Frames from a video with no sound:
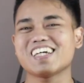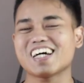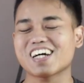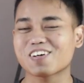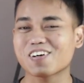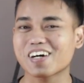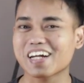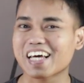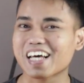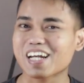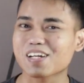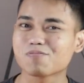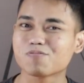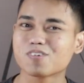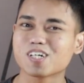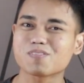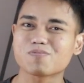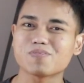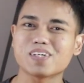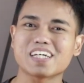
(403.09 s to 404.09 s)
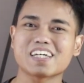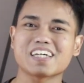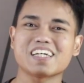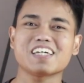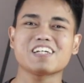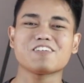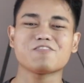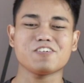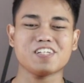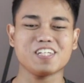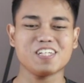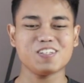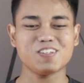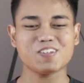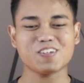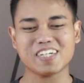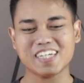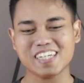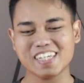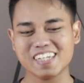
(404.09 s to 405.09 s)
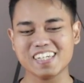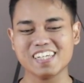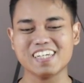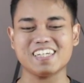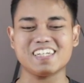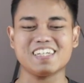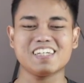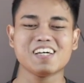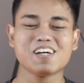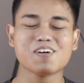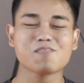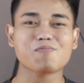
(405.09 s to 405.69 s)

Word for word: jagoan helm buat bikin video ini.